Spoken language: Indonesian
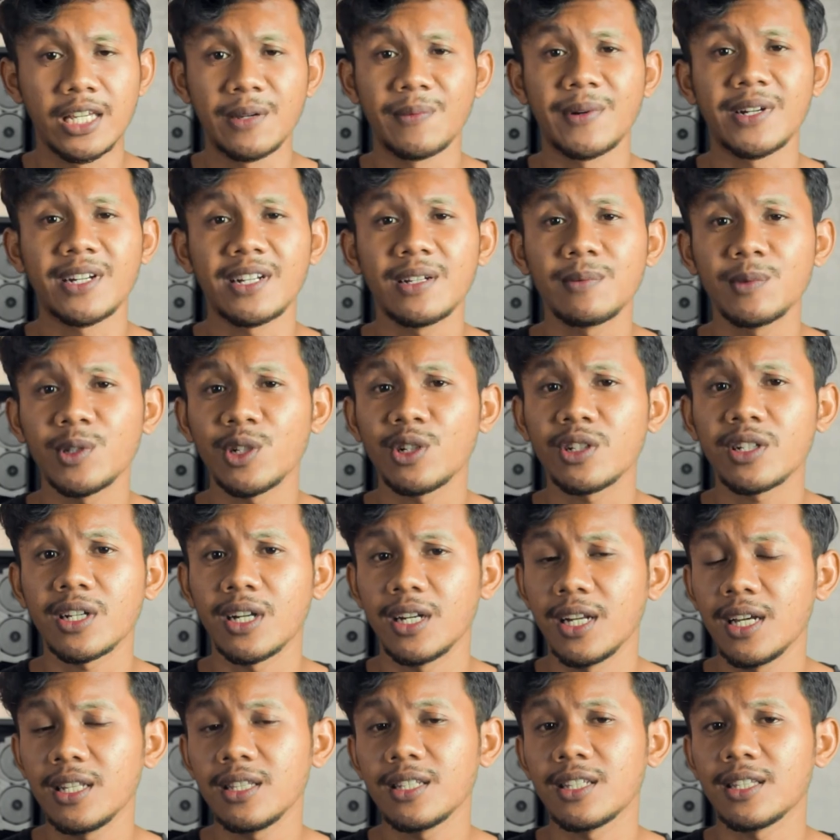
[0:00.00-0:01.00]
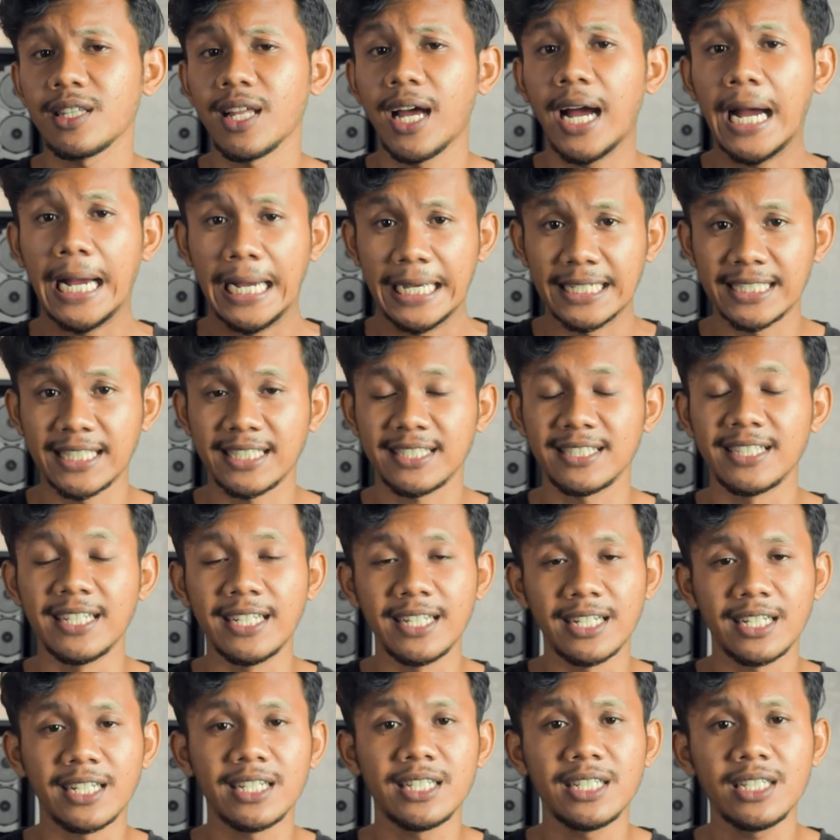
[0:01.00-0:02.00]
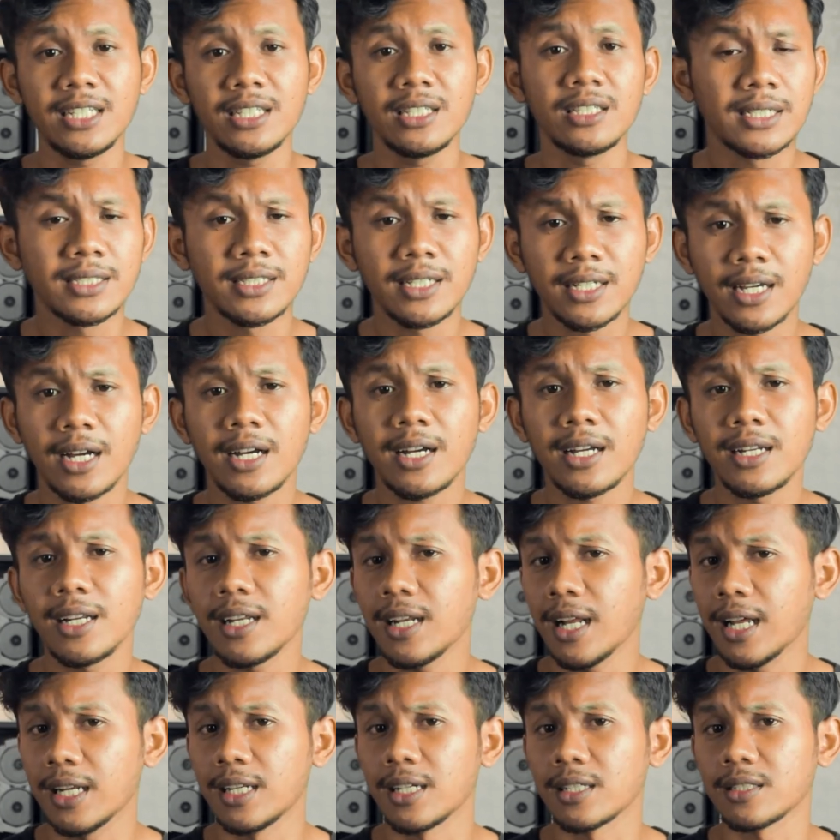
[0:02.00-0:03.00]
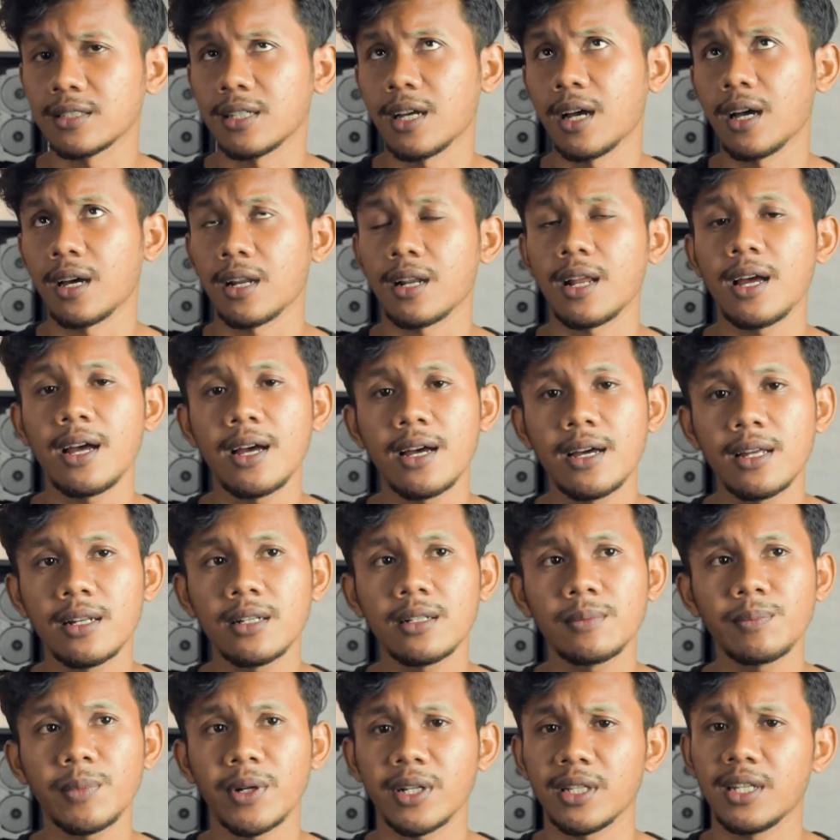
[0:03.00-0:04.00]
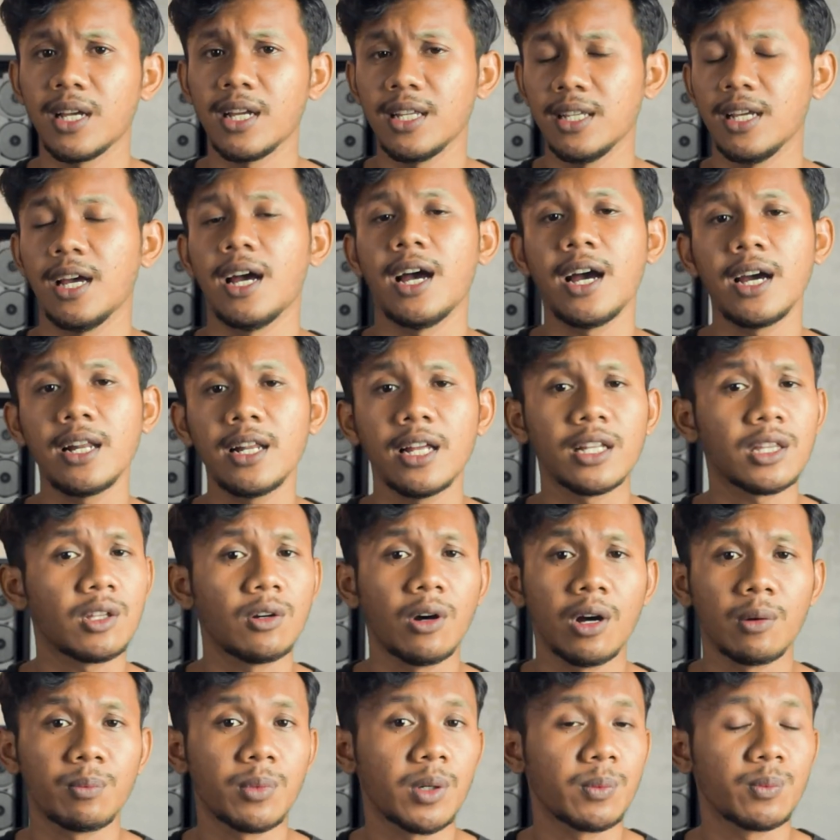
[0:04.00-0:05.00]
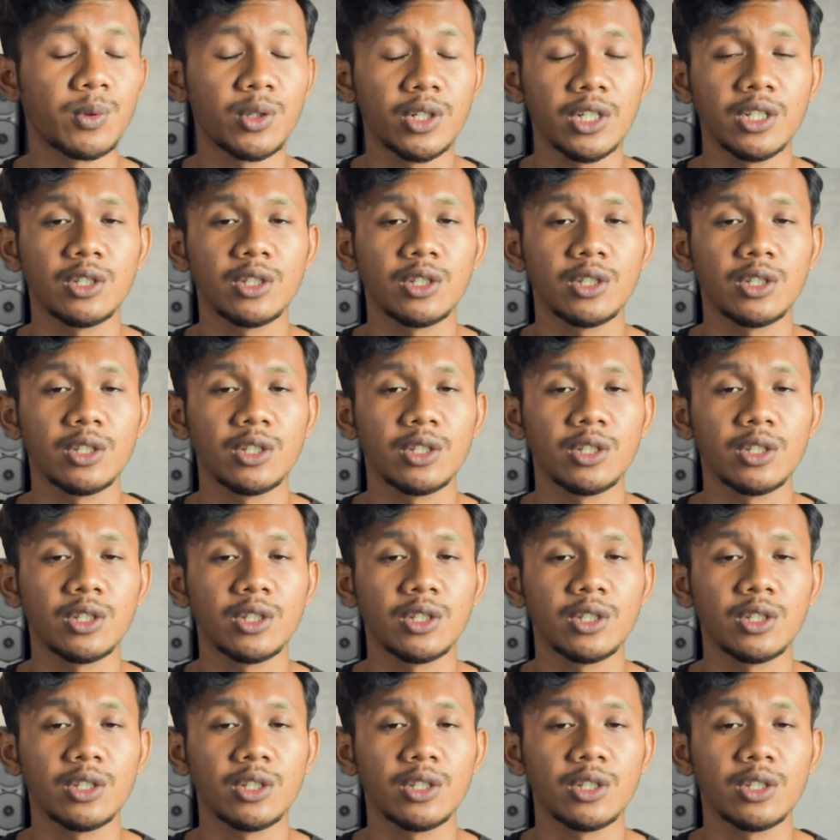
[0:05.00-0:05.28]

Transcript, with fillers: Gimana menurut kalian tentang SSD ini? Jika kalian ada saran, pertanyaan, atau apapun